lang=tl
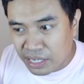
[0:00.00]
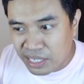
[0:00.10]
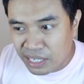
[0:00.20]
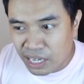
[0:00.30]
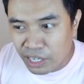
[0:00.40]

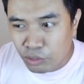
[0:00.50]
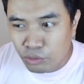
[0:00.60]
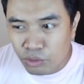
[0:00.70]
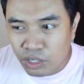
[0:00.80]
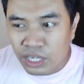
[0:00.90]
kasi nga
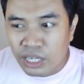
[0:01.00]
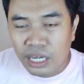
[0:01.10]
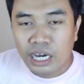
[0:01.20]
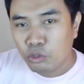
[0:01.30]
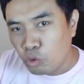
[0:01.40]
ayun oh,
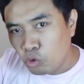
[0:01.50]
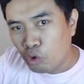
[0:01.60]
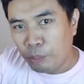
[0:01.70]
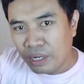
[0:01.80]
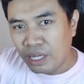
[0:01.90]

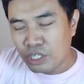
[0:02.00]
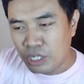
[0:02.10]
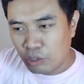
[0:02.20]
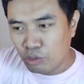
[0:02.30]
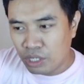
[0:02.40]
nakaturo pa rin
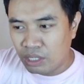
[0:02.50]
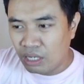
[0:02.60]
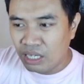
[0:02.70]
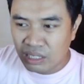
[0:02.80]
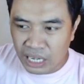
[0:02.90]
sa rook sa
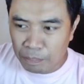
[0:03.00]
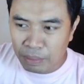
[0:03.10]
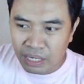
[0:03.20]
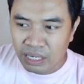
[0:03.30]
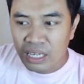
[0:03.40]
d8
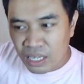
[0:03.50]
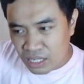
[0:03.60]
nakapin.